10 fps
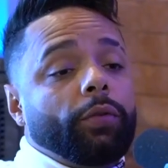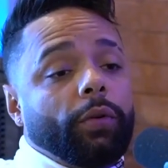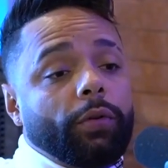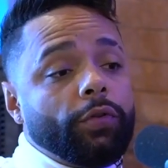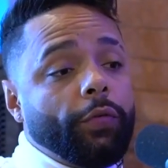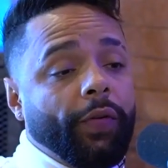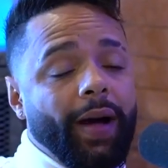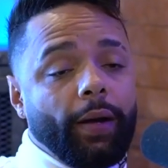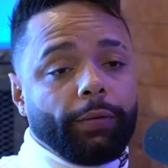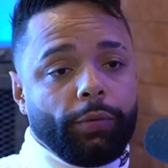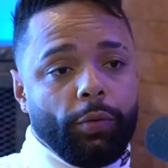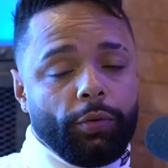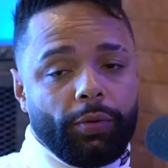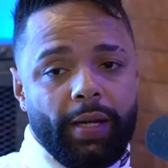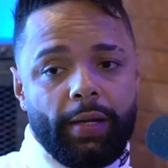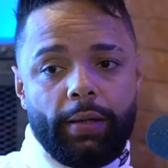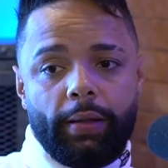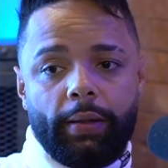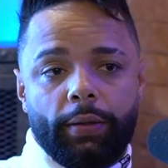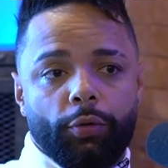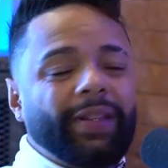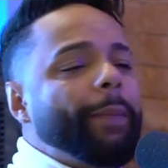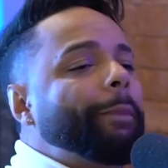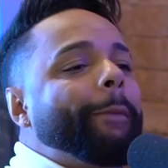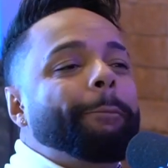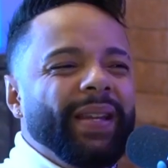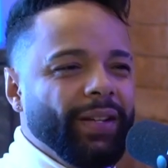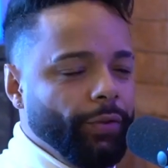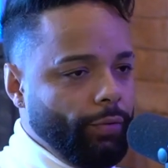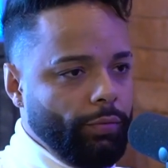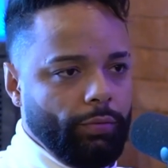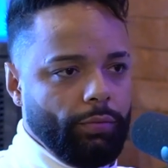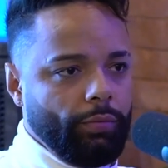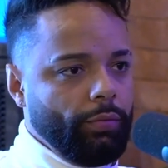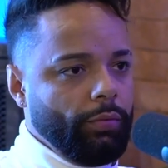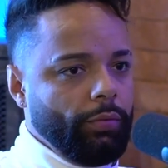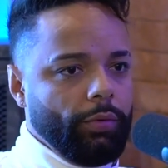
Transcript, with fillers: o que eu só falo, quando tem... Não tem papinho. Sim.